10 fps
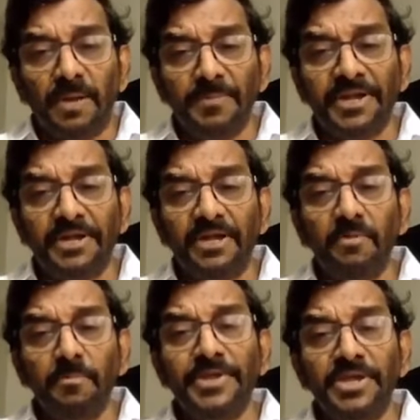ఐ మీన్
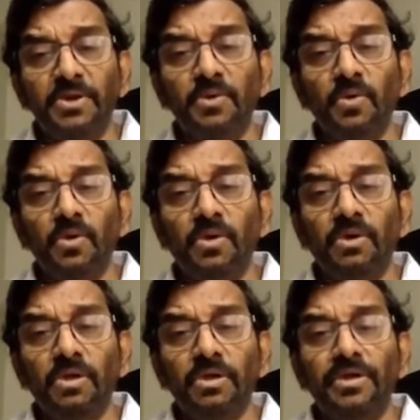మీరు
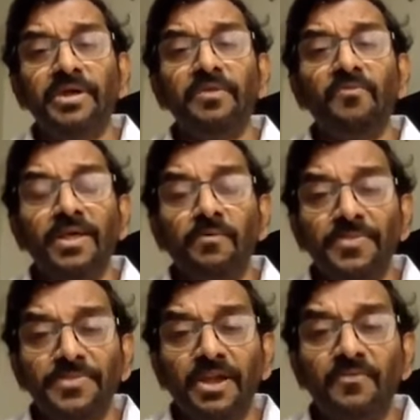ఇన్ని
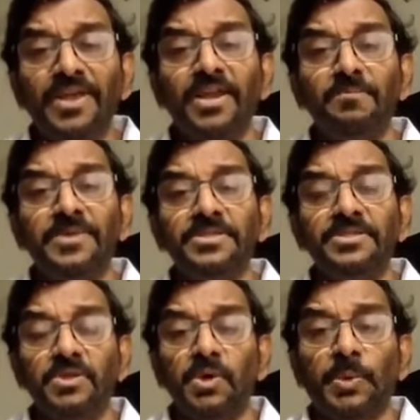వందల వేల
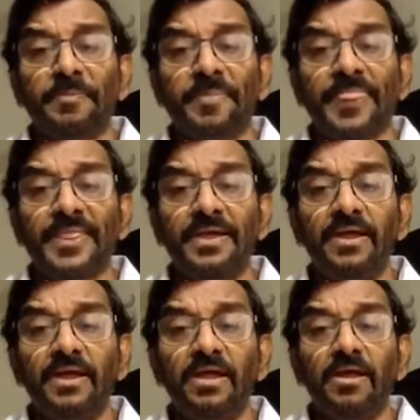మందితో
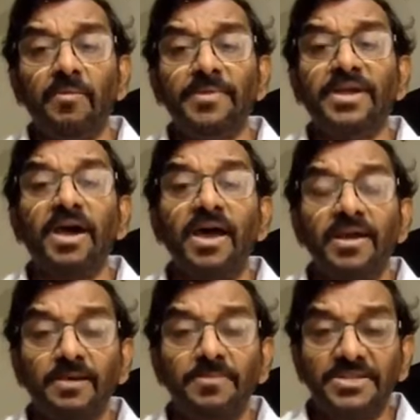మీ
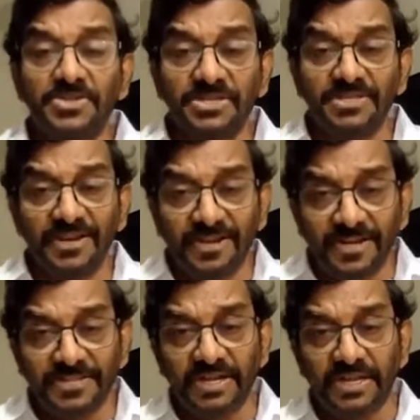కార్యక్రమాలు చేసేదానికి
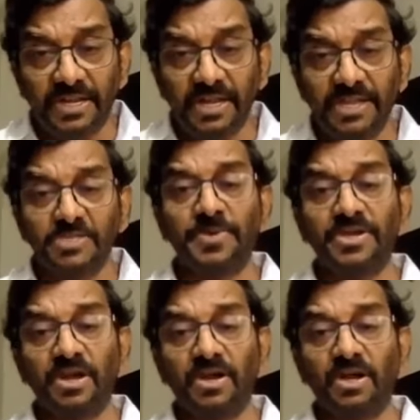లేదని
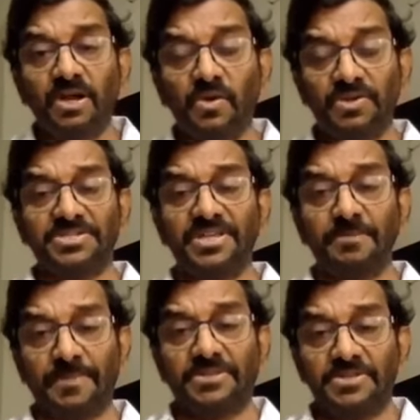ఎస్పీ గారు కంట్రోల్
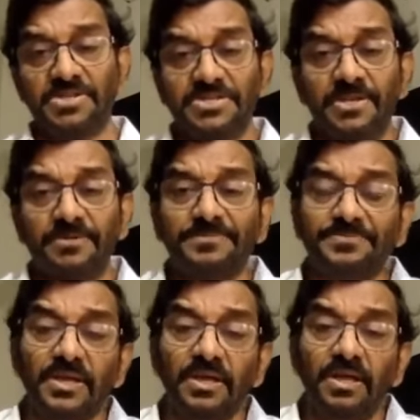చేసేదానికి ప్రయత్నం చేశారు
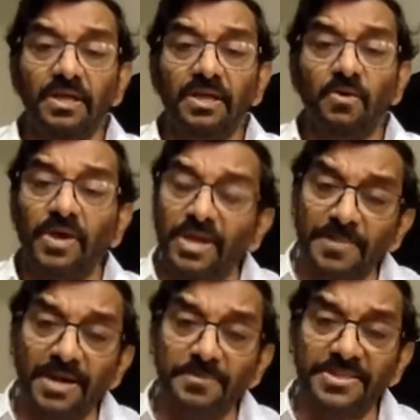ఒక
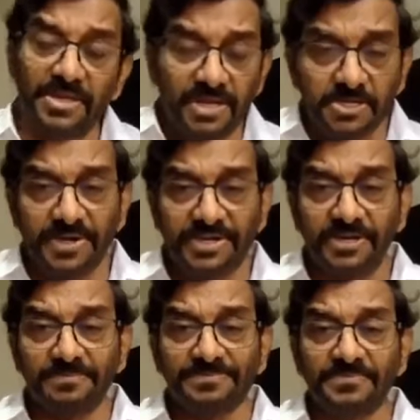ఎమ్మెల్యే మీద కేసు
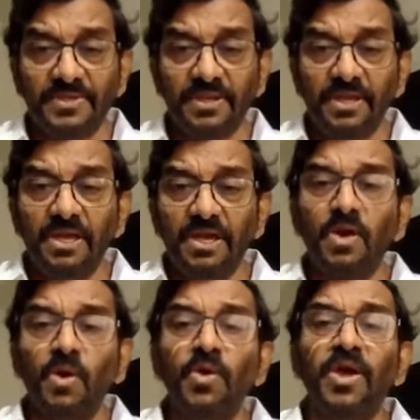పెట్టారు
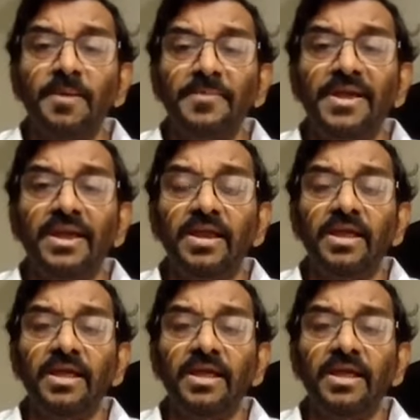రెండో ఎమ్మెల్యే